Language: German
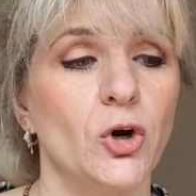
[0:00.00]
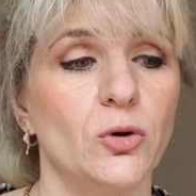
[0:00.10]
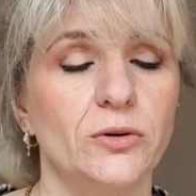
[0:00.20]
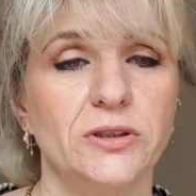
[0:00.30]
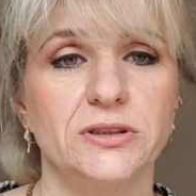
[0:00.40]

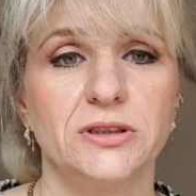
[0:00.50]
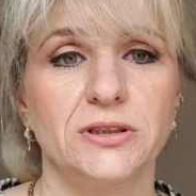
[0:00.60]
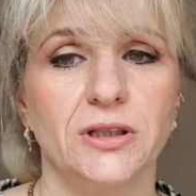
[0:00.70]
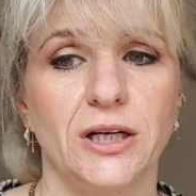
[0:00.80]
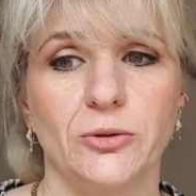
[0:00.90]
und
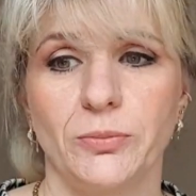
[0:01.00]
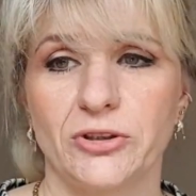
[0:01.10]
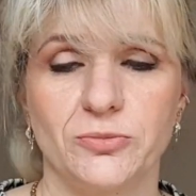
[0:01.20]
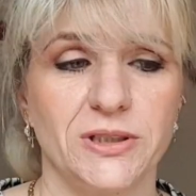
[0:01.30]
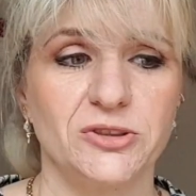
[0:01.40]
äh, hatte ein paar
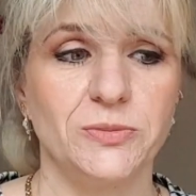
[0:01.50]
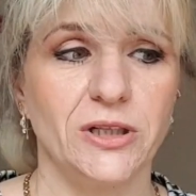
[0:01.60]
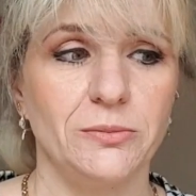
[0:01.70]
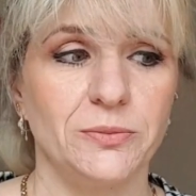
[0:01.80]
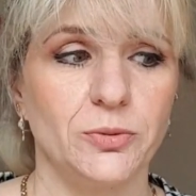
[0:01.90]

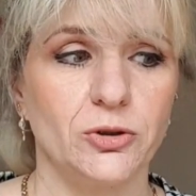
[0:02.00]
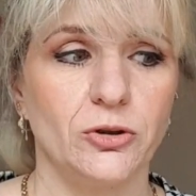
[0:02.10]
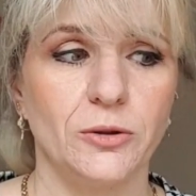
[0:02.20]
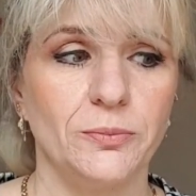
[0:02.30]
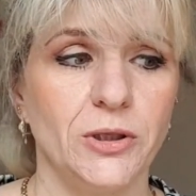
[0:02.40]
Schmerzmittel
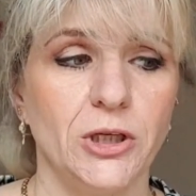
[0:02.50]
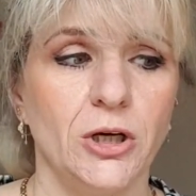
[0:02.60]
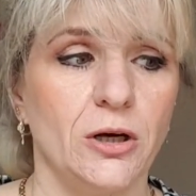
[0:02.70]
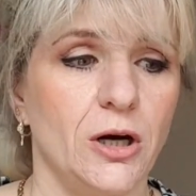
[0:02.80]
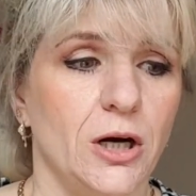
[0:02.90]
mitbekommen,
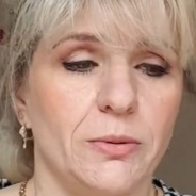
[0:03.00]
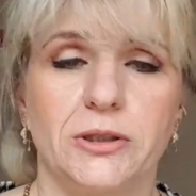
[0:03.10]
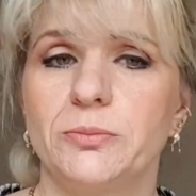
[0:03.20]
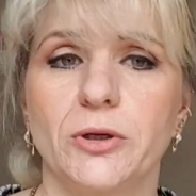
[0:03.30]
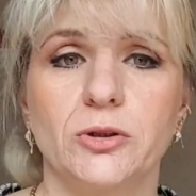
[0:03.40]
aber
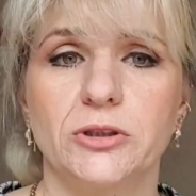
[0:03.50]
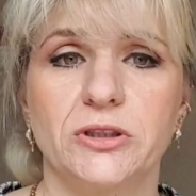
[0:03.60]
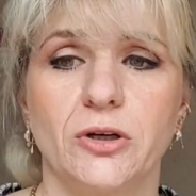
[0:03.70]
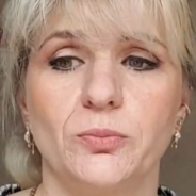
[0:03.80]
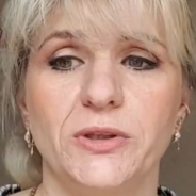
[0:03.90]
die brauchte ich
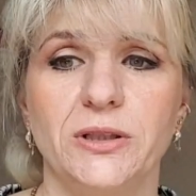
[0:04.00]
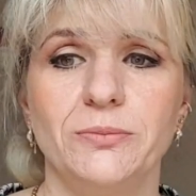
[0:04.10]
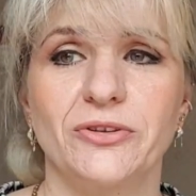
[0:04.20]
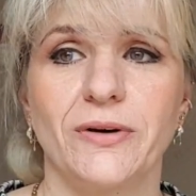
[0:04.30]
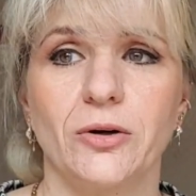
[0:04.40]
kaum
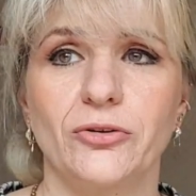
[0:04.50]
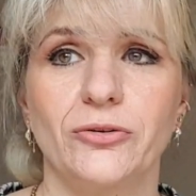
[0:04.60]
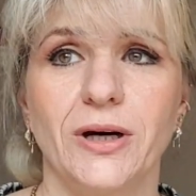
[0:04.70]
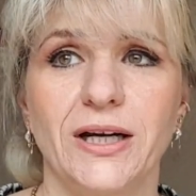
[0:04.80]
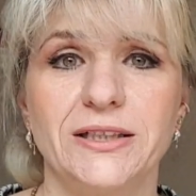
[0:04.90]
nehmen. Es war
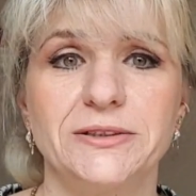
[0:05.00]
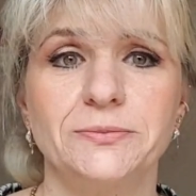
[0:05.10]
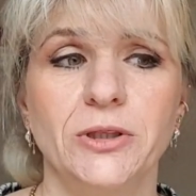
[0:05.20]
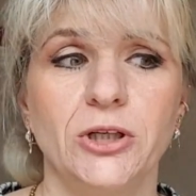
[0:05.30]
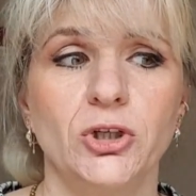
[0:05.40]

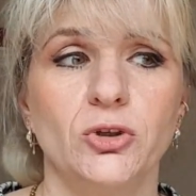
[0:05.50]
auszuhalten.